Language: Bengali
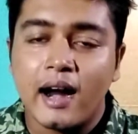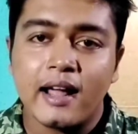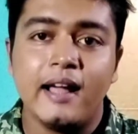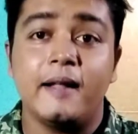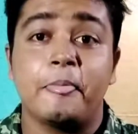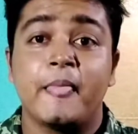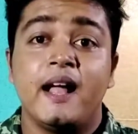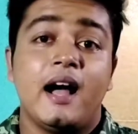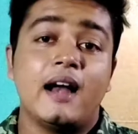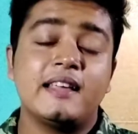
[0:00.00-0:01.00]
আর হ্যাঁ
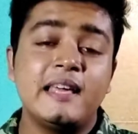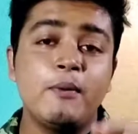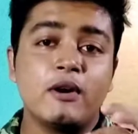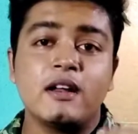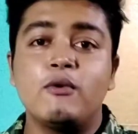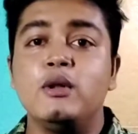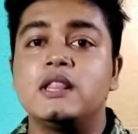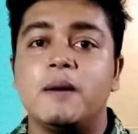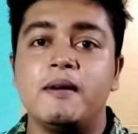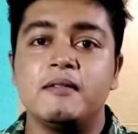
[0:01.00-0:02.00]
আর কিবোর্ডটা
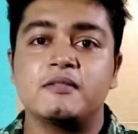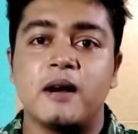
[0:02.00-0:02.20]
খুলতে হবে